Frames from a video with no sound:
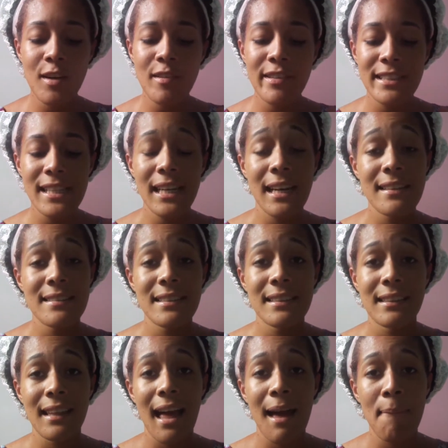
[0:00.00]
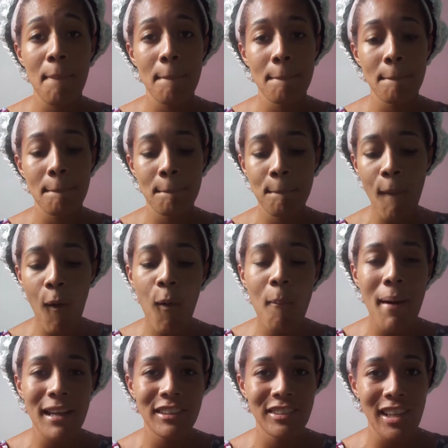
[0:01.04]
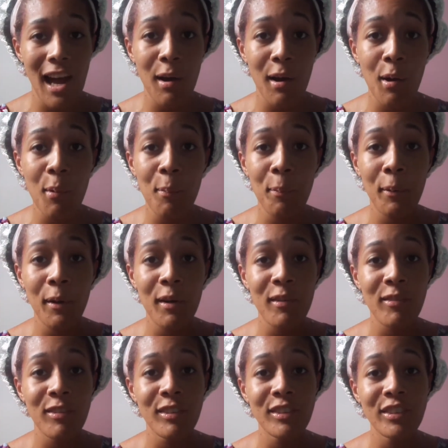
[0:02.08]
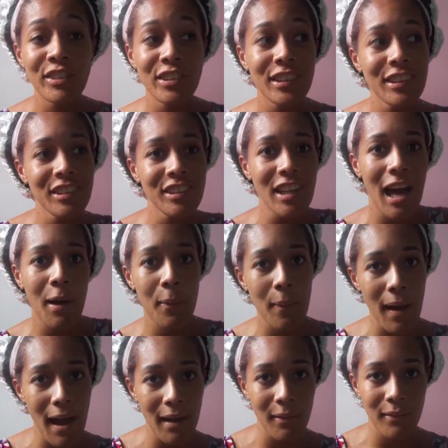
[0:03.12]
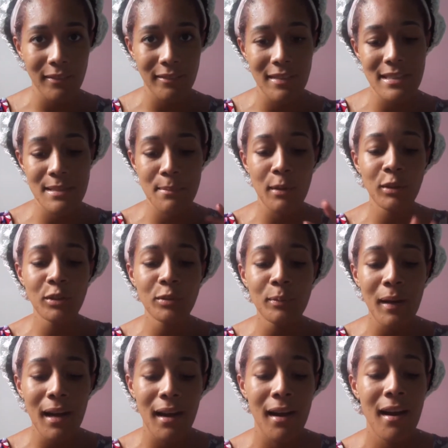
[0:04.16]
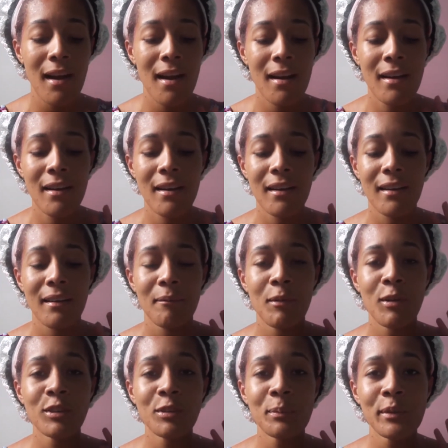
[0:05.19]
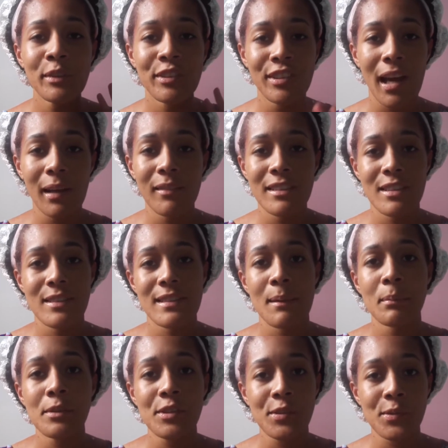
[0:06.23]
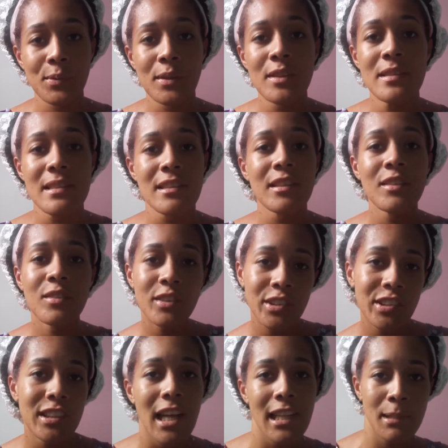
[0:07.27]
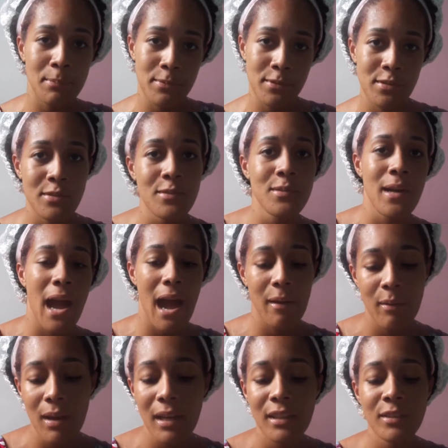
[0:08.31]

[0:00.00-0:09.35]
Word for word: Eu só vou fazer acrescentar um pouco mais de água, porque eu vou enxaguar. Vai ser minha última meu último enxágue vai ser com essa mistura, ou seja, eu não vou tirar depois com água.